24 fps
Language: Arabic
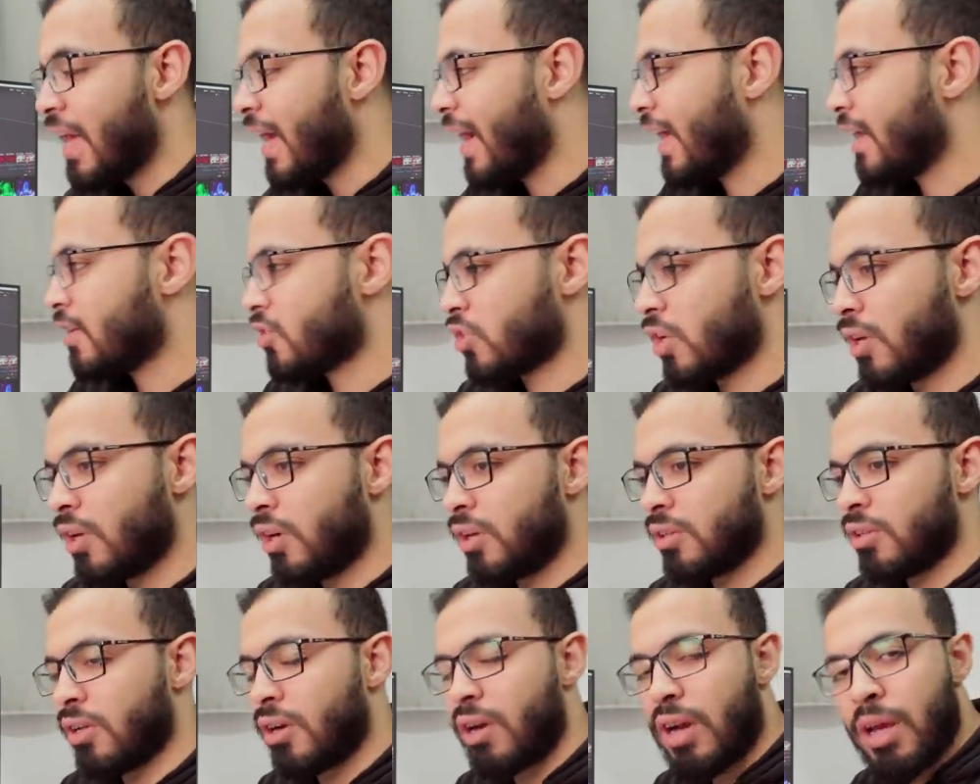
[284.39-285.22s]
علشان
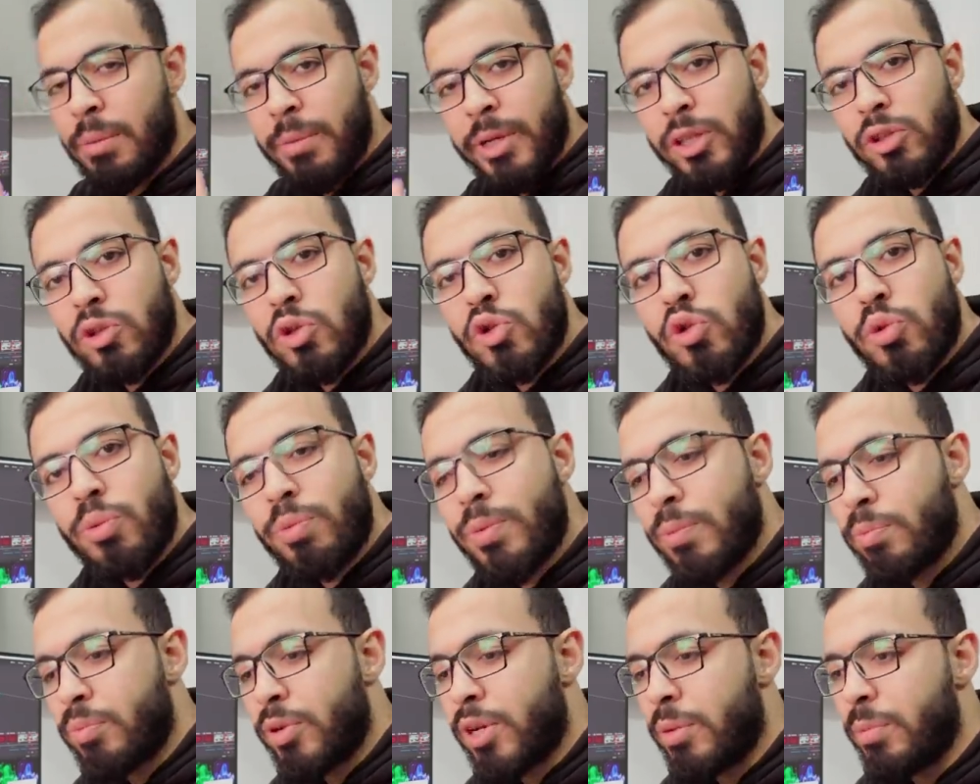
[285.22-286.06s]
اقدر امنتجه
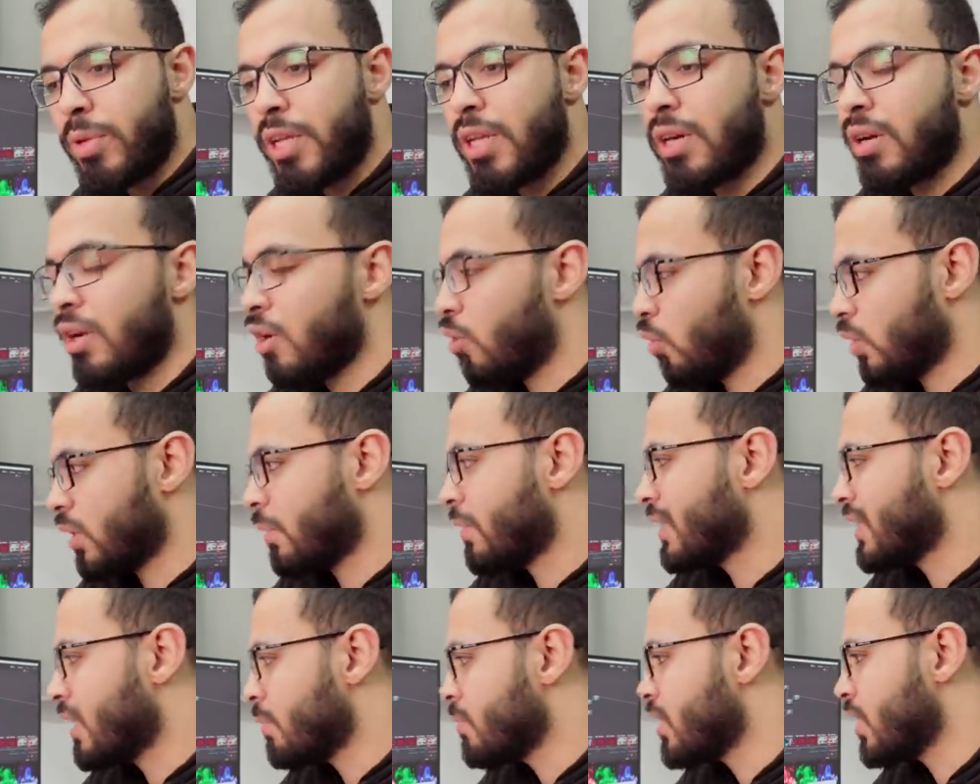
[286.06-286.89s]
ببريمير
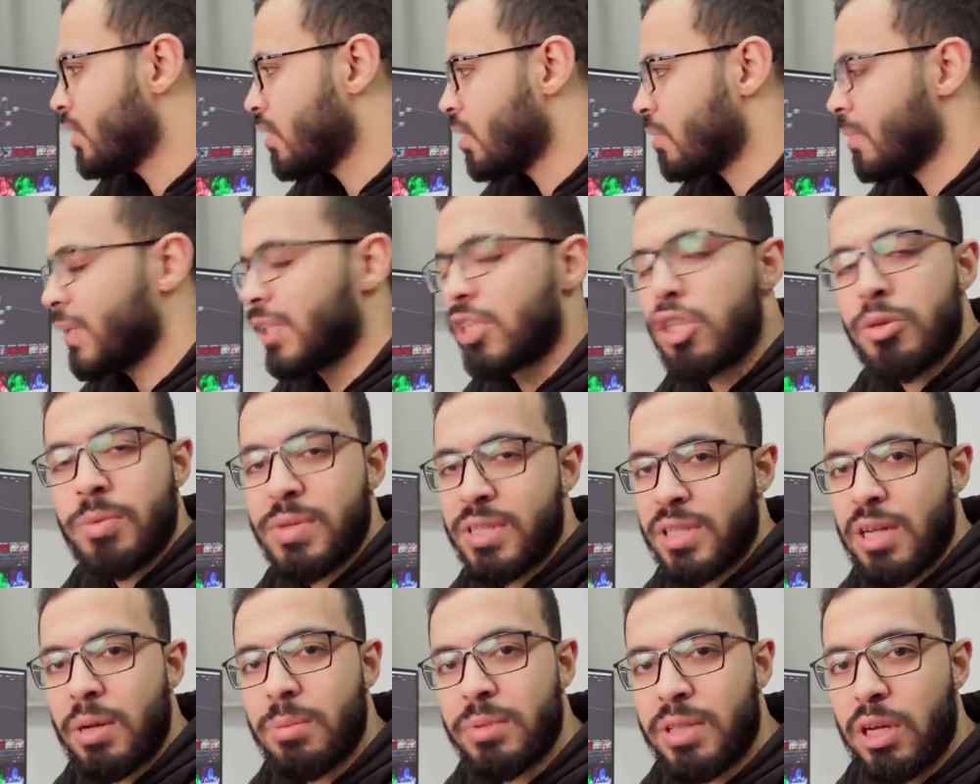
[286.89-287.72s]
وطبعا ده بيقدر يمنتج
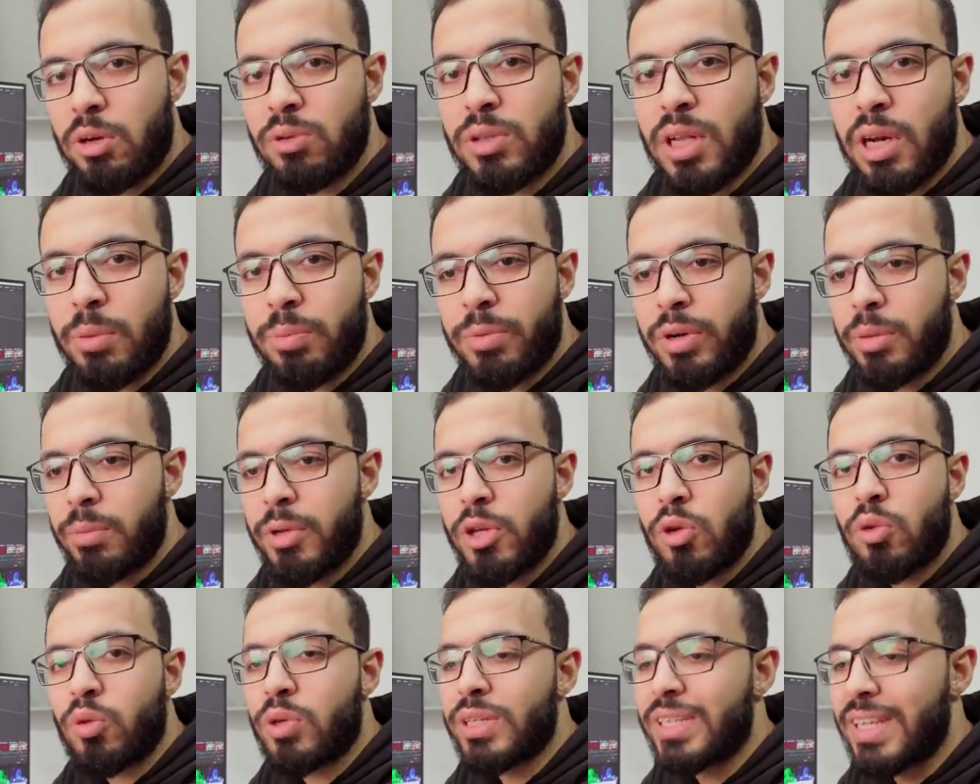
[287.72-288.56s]
بس انا متعود على
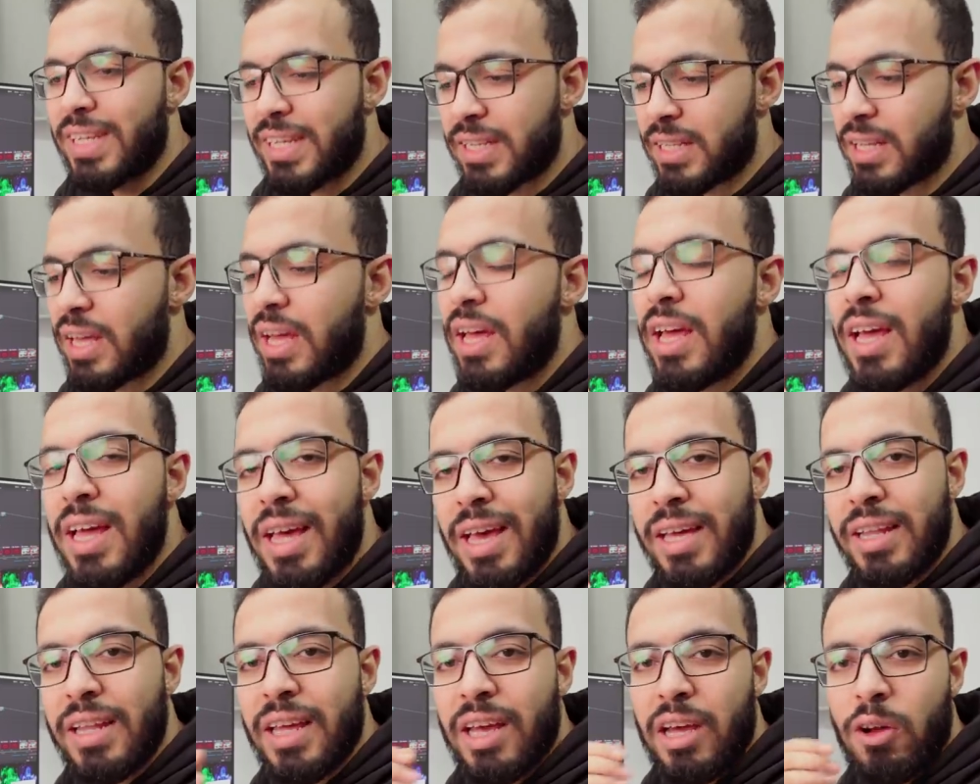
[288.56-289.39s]
بريمير وكده كده
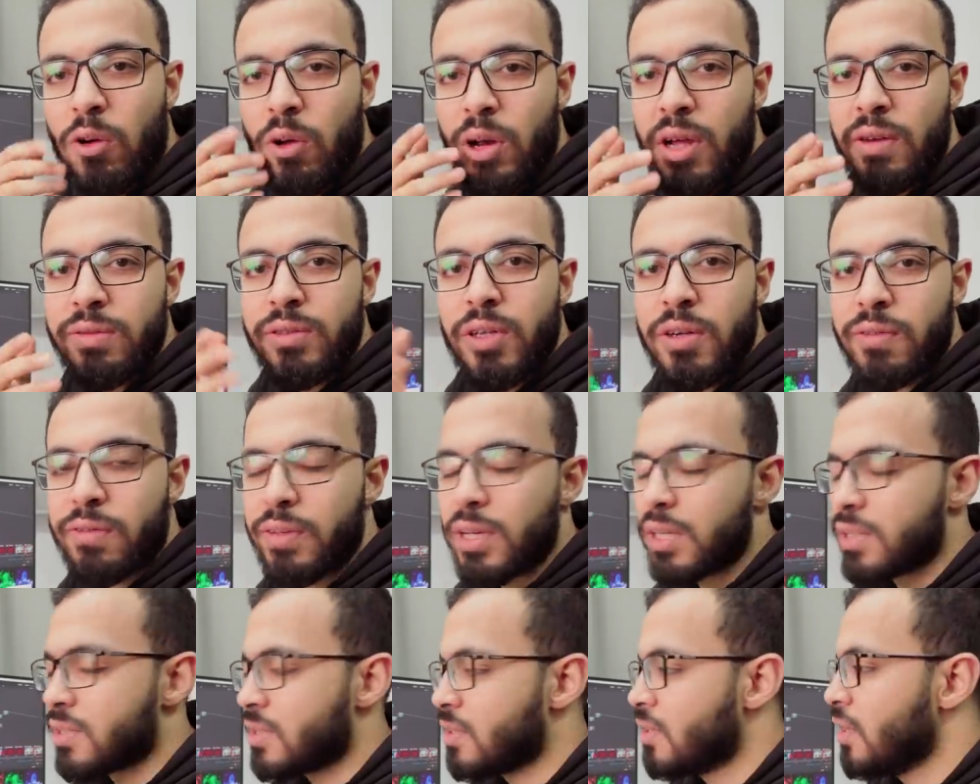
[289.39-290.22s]
هدخله على افتر
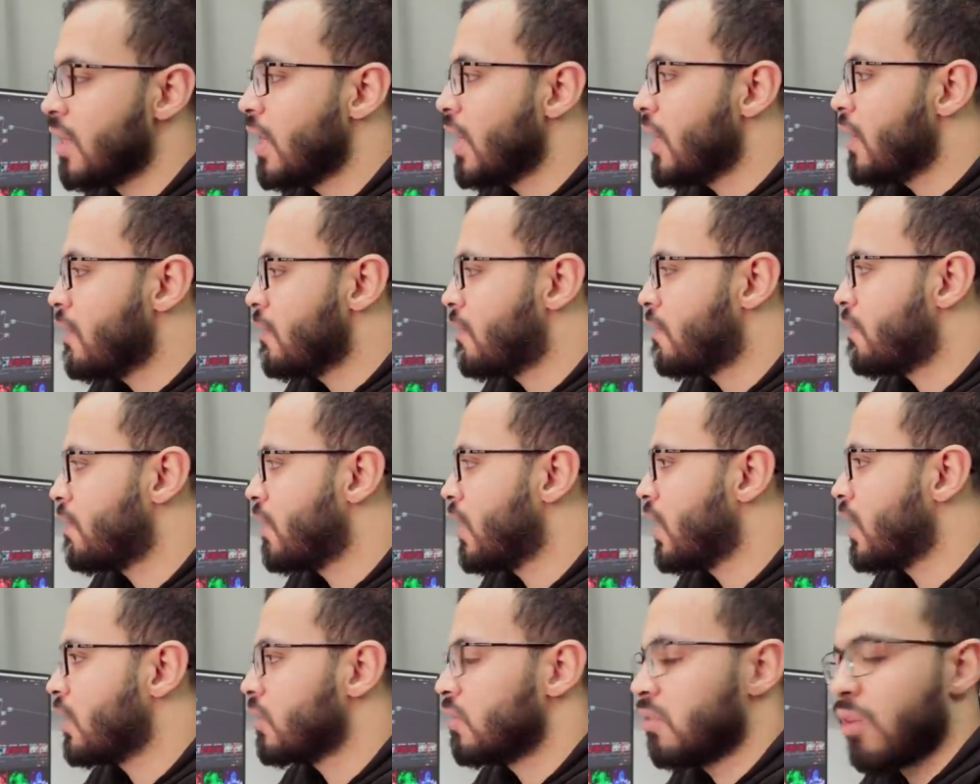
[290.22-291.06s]
افكتس
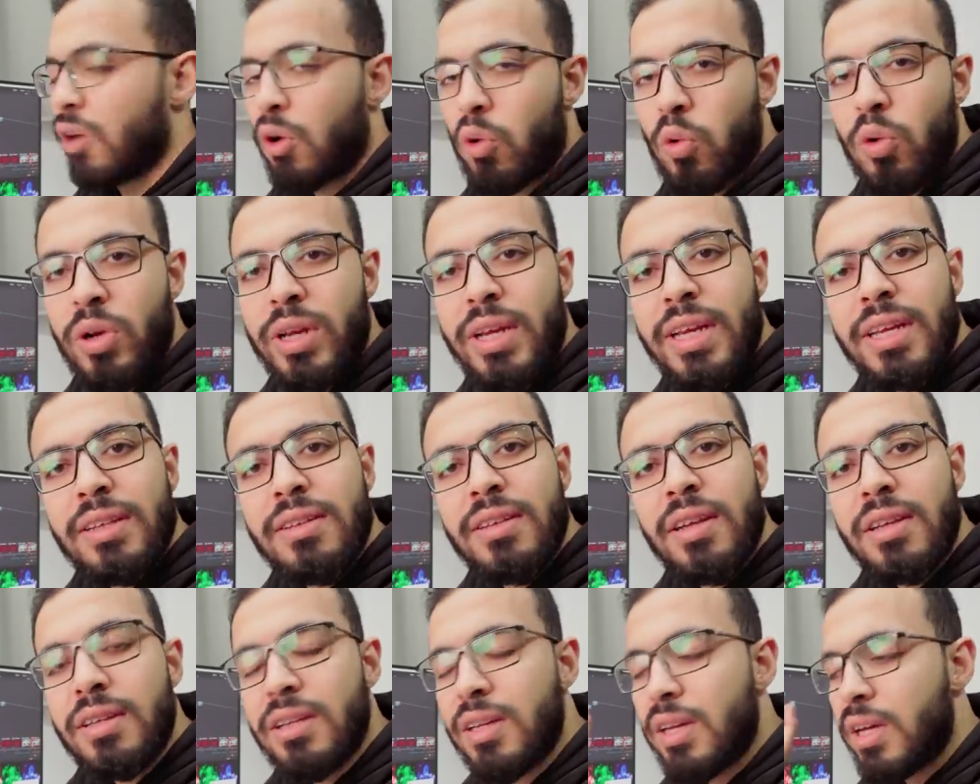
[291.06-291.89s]
فضروري
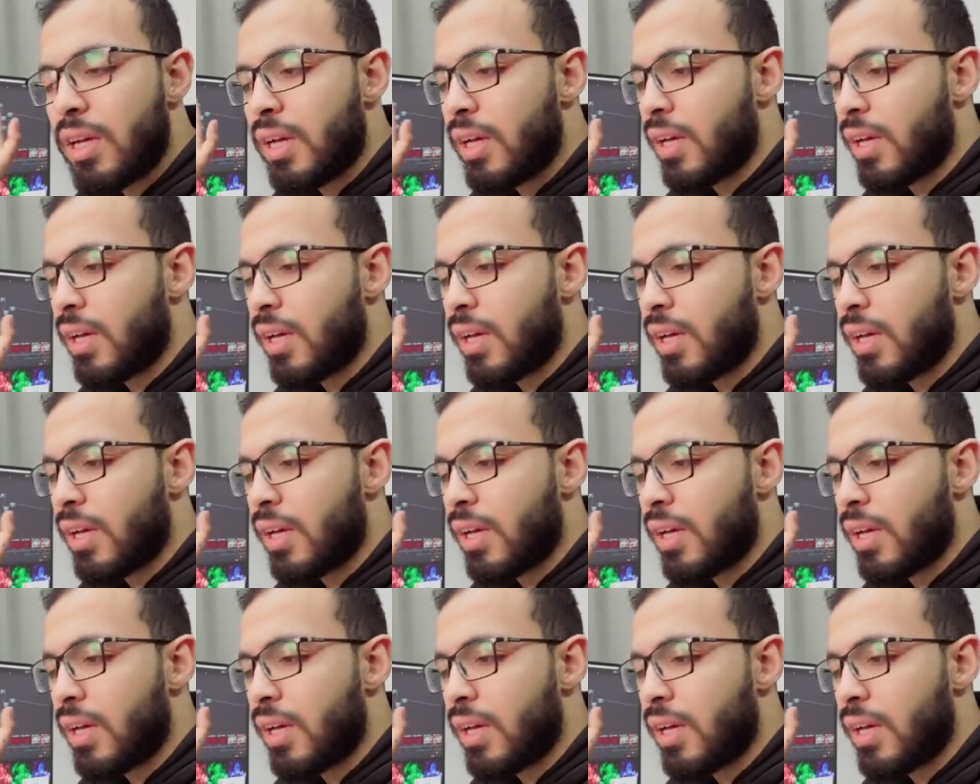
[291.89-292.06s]
جدا